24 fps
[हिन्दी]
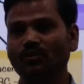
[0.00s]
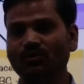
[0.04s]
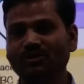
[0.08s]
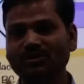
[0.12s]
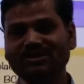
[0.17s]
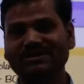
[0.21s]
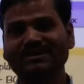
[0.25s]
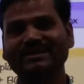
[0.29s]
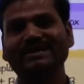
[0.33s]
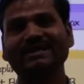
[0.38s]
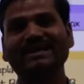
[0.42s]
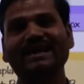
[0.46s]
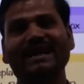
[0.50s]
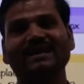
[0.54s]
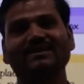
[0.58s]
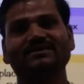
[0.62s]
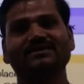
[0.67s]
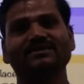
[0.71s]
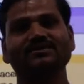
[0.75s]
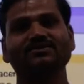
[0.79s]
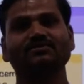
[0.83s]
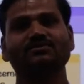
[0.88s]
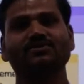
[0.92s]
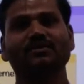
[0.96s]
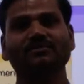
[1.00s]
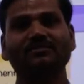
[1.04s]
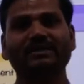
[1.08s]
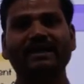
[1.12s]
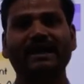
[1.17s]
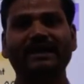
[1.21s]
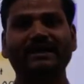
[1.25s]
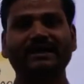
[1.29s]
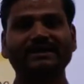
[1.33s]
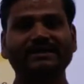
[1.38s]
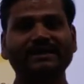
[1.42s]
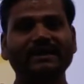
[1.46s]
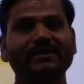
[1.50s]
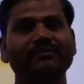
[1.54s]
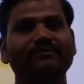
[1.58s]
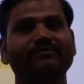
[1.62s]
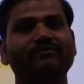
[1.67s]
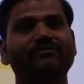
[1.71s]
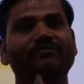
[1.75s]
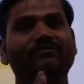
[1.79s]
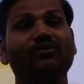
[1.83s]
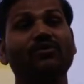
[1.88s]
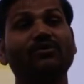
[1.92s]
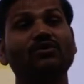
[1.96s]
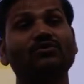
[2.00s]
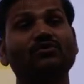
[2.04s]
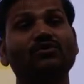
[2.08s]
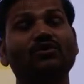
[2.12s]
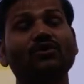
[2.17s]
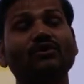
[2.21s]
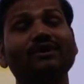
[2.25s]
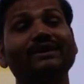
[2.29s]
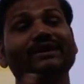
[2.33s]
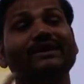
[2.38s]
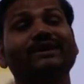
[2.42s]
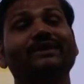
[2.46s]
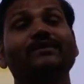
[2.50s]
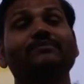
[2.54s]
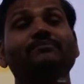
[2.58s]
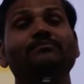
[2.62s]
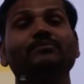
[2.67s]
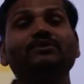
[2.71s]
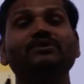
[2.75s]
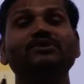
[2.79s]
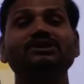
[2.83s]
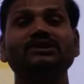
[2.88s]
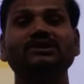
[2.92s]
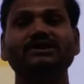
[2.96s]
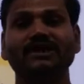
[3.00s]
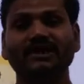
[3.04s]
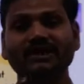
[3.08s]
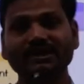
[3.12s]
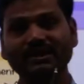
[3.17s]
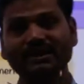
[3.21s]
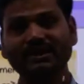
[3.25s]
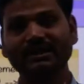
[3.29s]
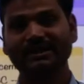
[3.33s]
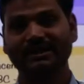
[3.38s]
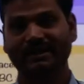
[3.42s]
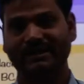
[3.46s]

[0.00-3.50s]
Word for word: उस रिएक्शंस को हम क्या कहते हैं फोटो डिकम्पोजिशन